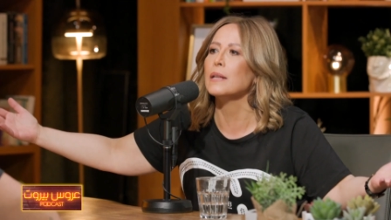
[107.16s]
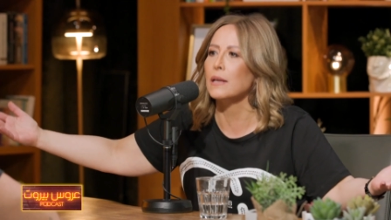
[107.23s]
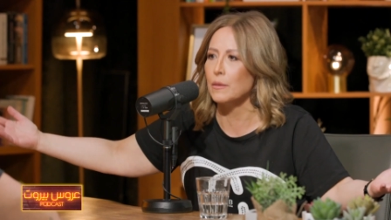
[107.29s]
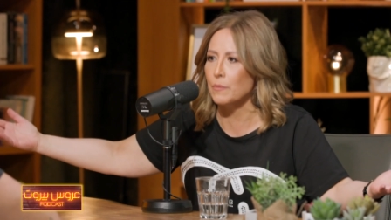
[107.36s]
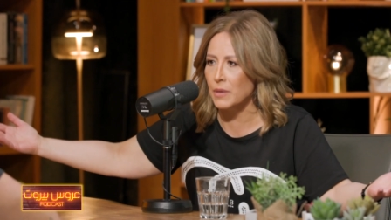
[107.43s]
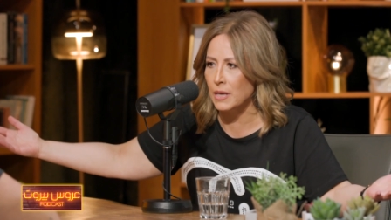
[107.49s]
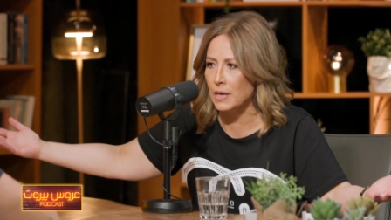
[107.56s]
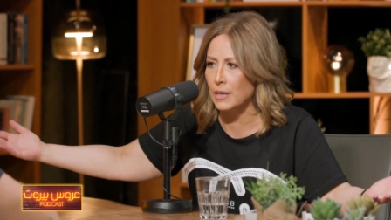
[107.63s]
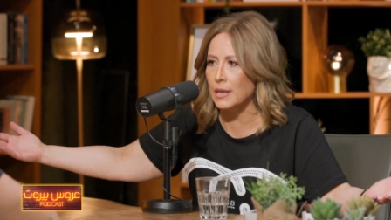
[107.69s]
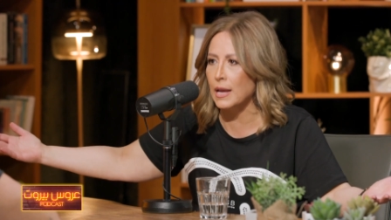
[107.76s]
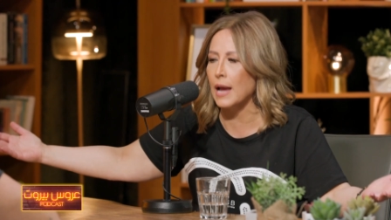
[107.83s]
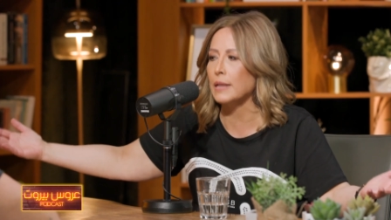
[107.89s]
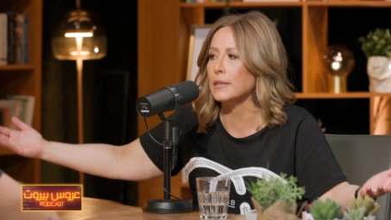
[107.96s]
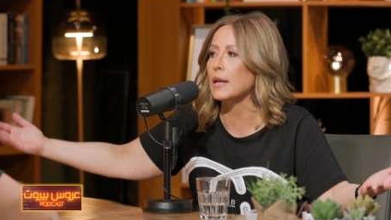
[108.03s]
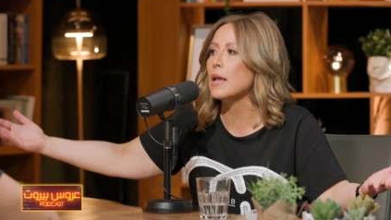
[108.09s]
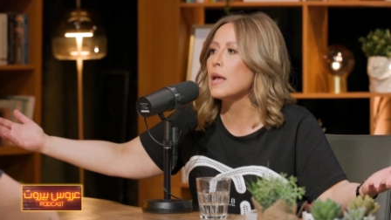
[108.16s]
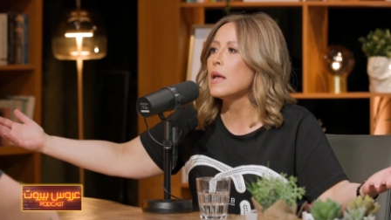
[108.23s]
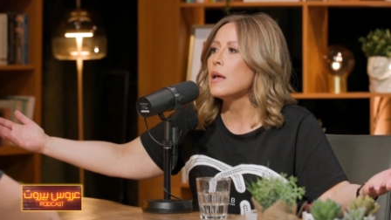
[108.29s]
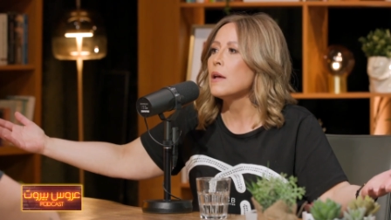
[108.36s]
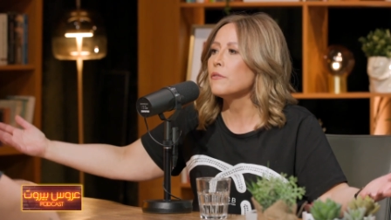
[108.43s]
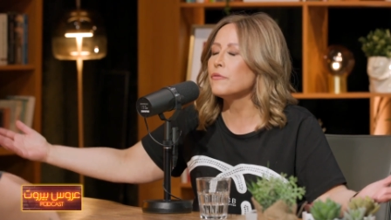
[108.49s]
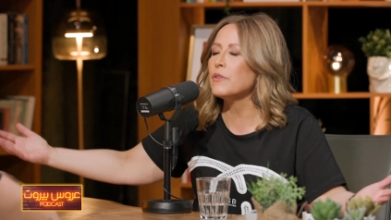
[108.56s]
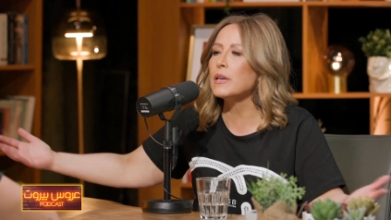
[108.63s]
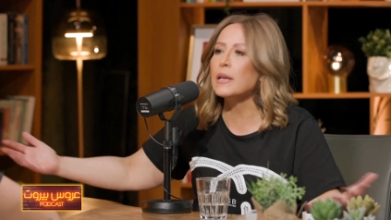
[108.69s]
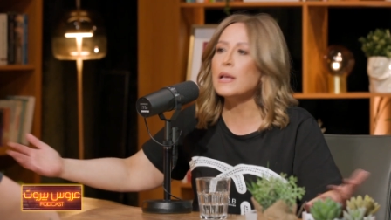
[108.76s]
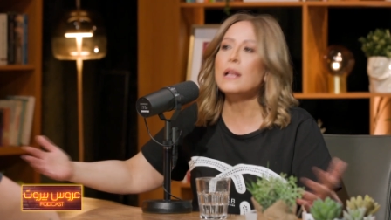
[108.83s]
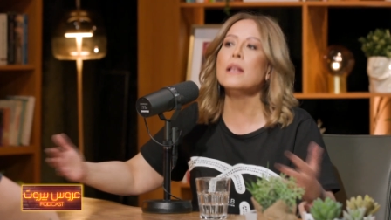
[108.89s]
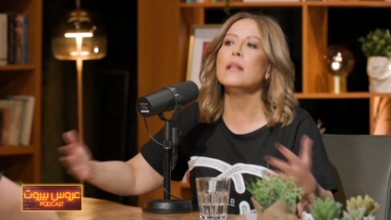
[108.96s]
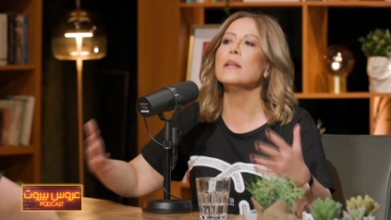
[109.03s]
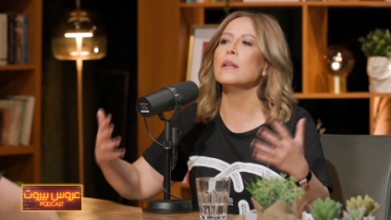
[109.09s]
كبير م. يعني في
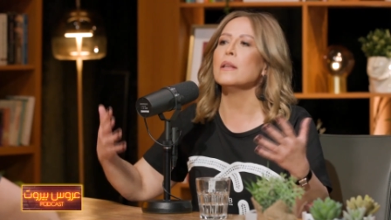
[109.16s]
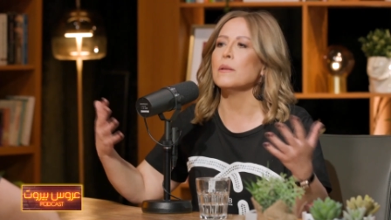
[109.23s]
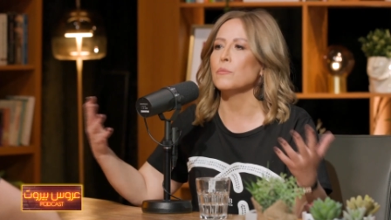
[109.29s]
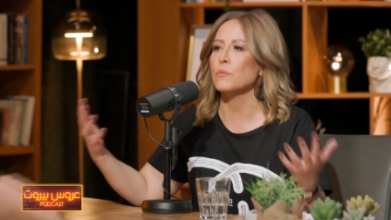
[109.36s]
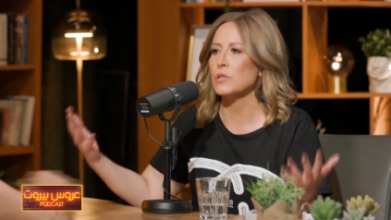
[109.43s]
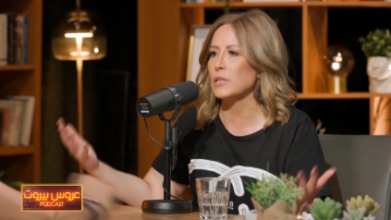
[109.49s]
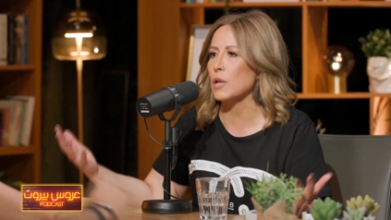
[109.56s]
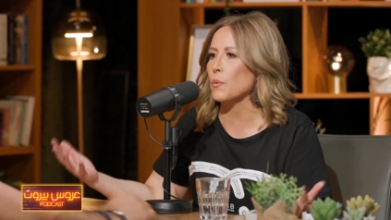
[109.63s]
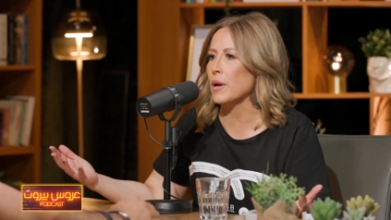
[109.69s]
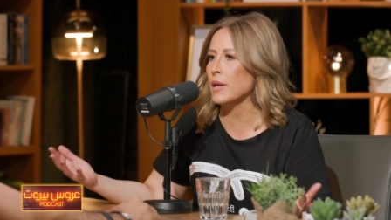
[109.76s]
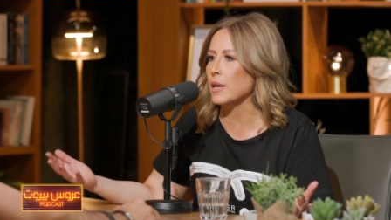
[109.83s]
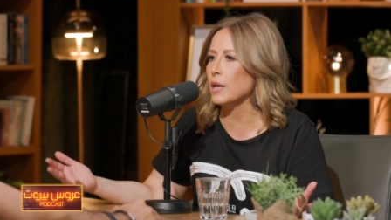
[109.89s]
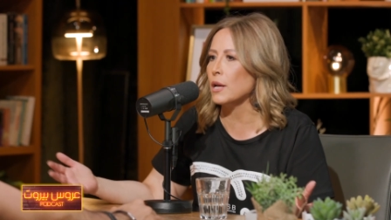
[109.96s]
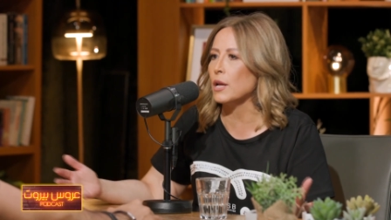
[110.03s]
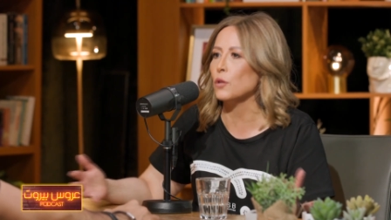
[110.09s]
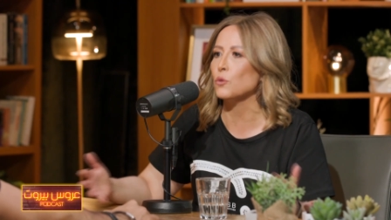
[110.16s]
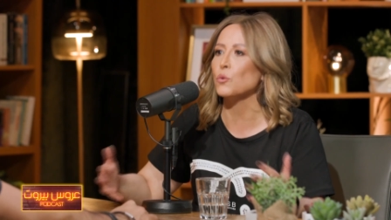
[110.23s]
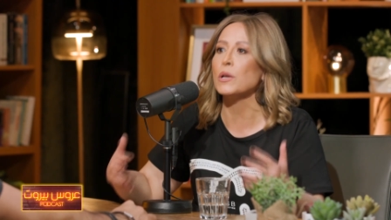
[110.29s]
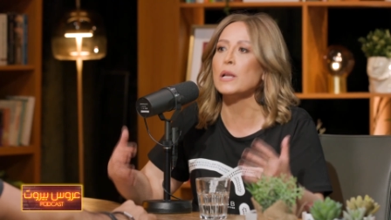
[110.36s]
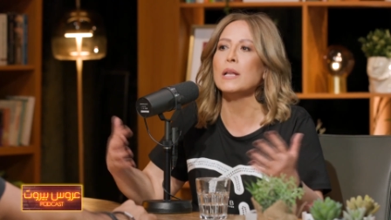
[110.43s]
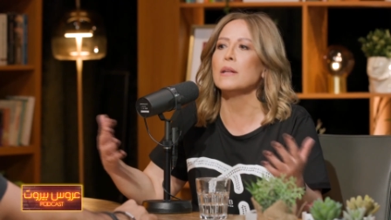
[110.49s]
كل المستويات صح. وكل